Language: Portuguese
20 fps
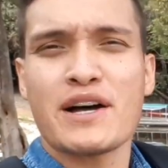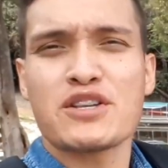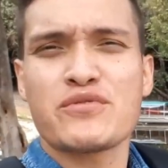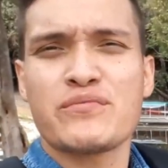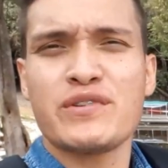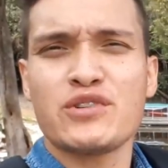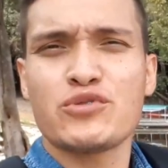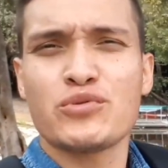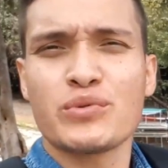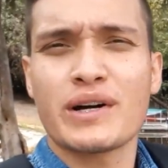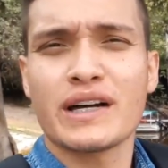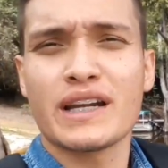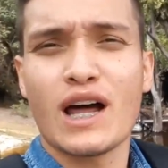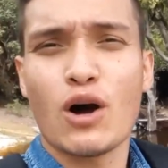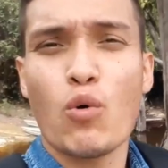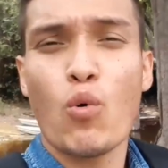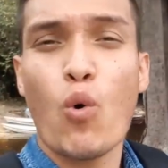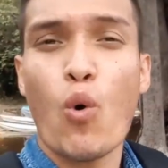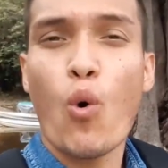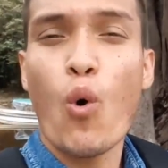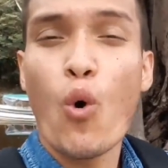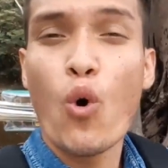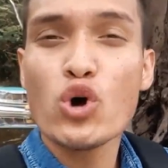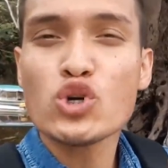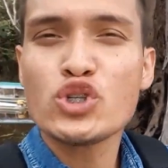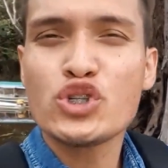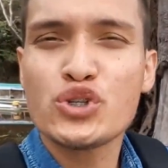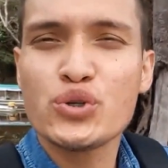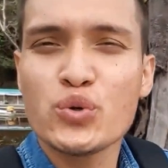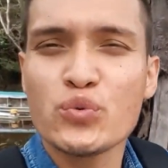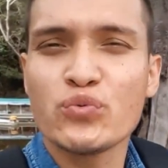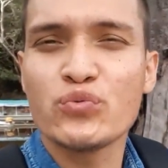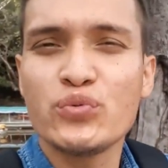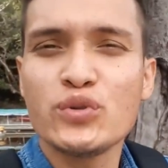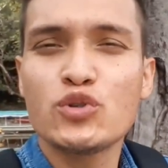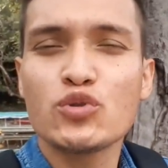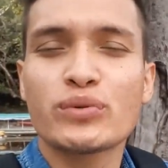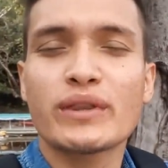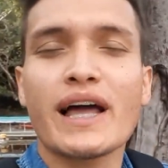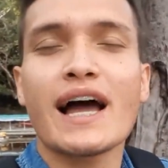mais um vídeo no canal. Hoje o
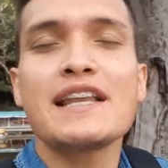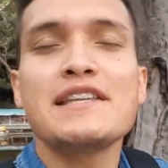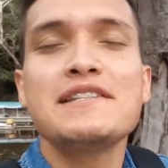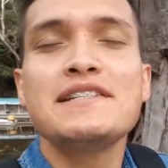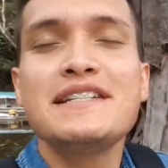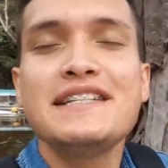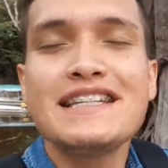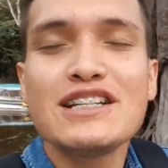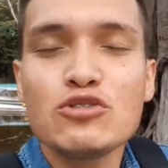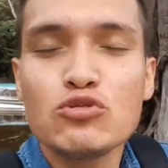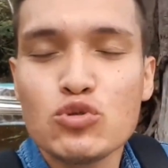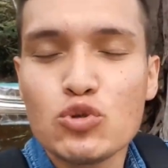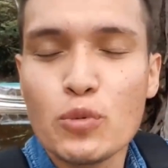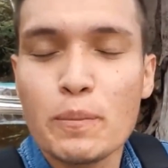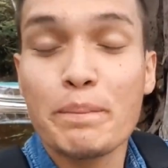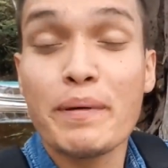vídeo tá lindo,